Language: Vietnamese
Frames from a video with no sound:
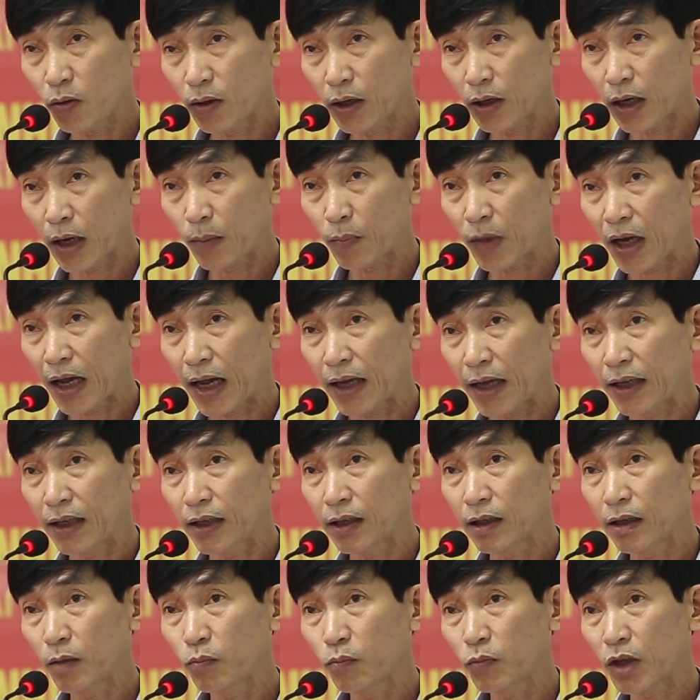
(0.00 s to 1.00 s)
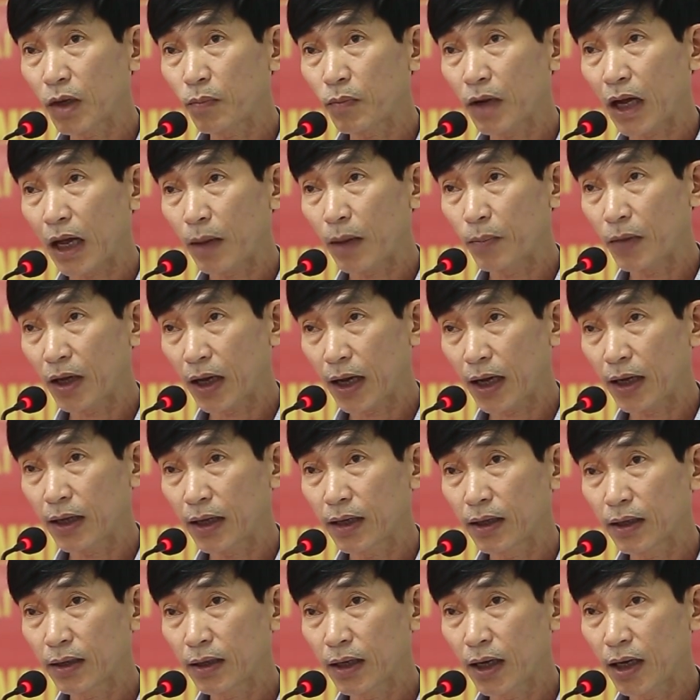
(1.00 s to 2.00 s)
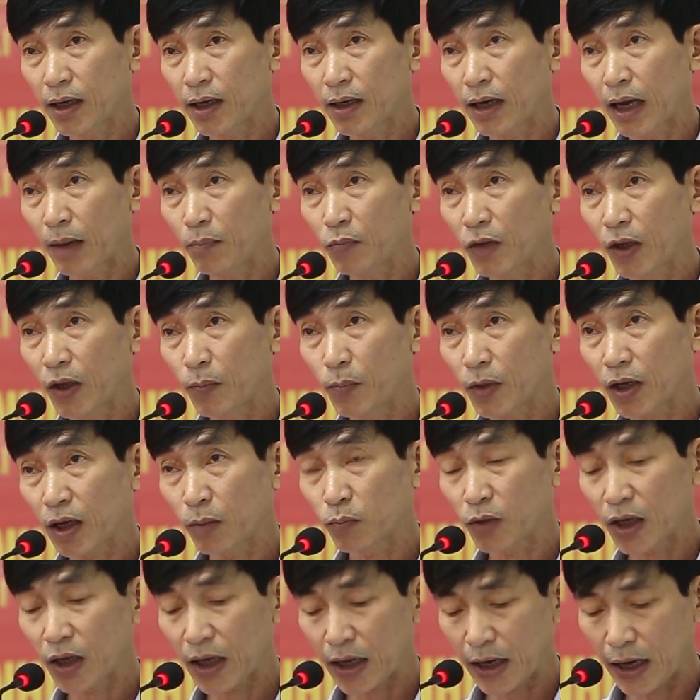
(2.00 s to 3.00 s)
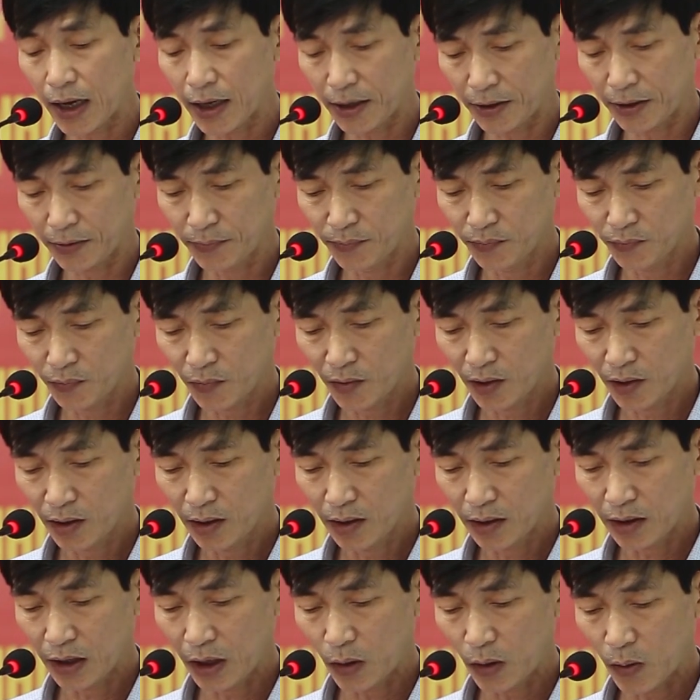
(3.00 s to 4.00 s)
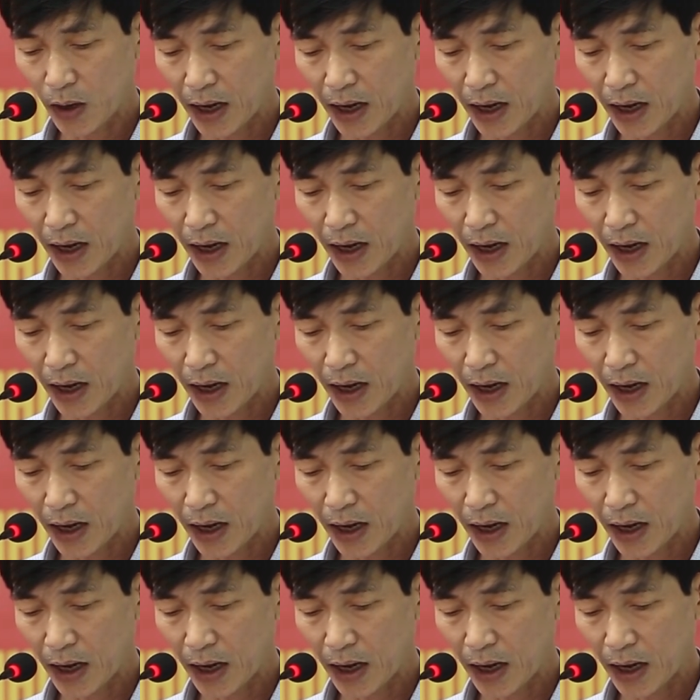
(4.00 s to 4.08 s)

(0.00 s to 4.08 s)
kiêm giữ chức vụ Phó Giám đốc Bệnh viện Đa khoa tỉnh kể từ ngày 22 tháng 6